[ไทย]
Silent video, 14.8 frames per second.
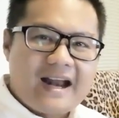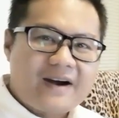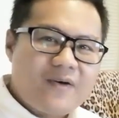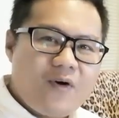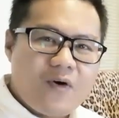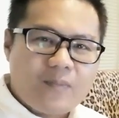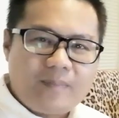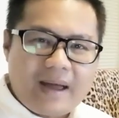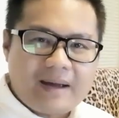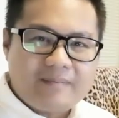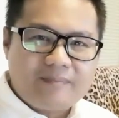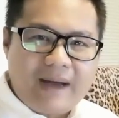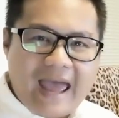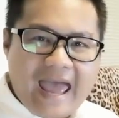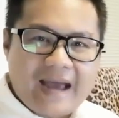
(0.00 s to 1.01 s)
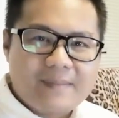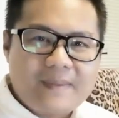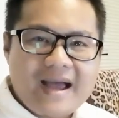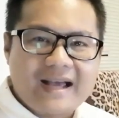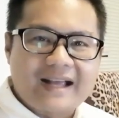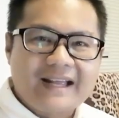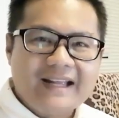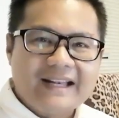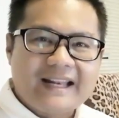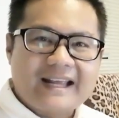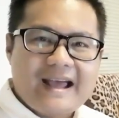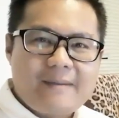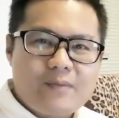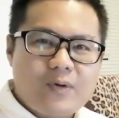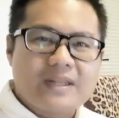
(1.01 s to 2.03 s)
โรคแปลกๆมั่งนะ
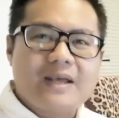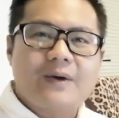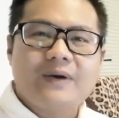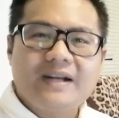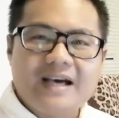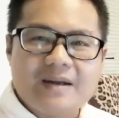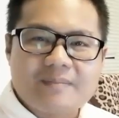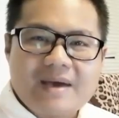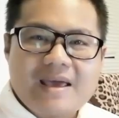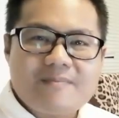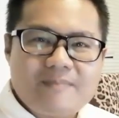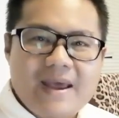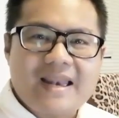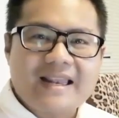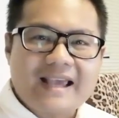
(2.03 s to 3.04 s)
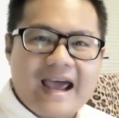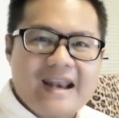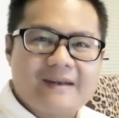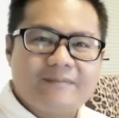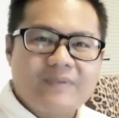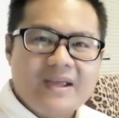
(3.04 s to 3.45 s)
ครับโรคที่คนอื่นไม่เป็นกัน